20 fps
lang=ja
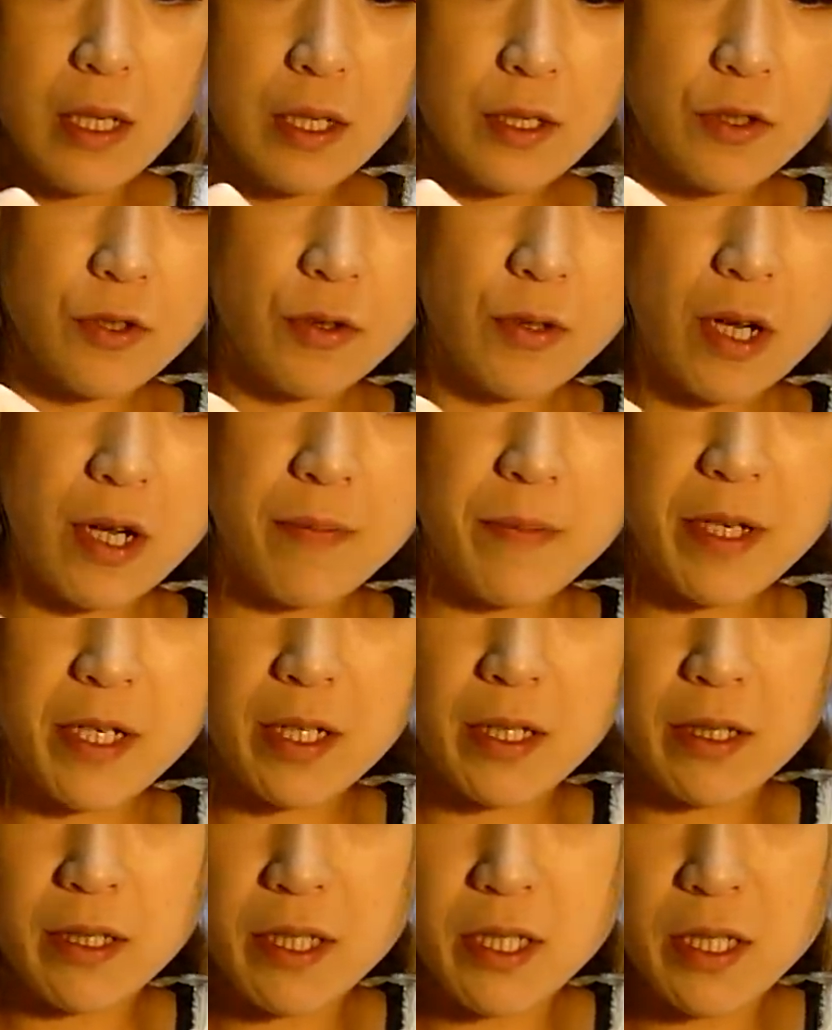ちょっと
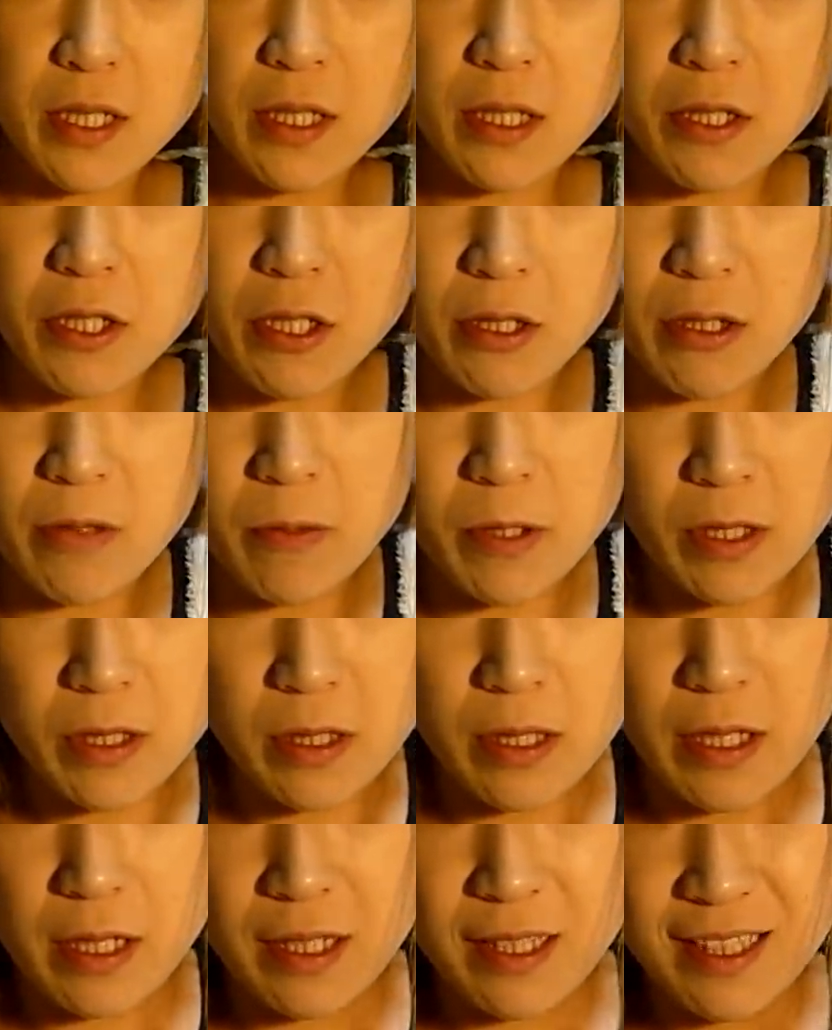アメリカ人になっちゃってま
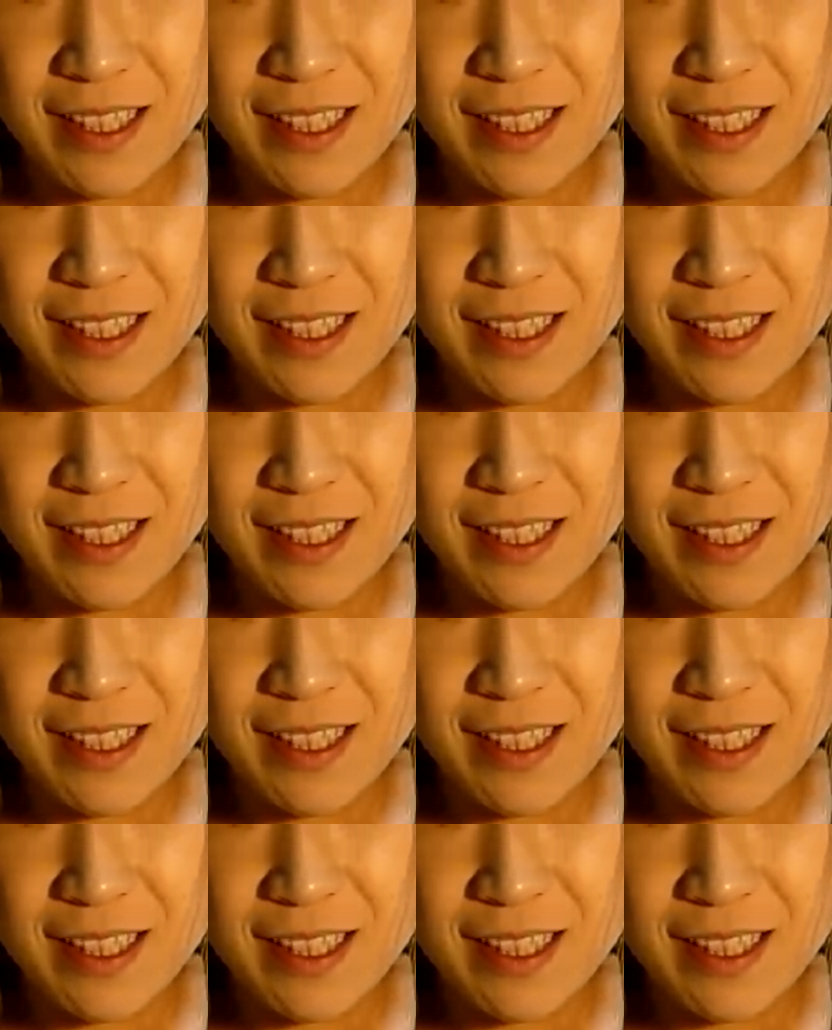すね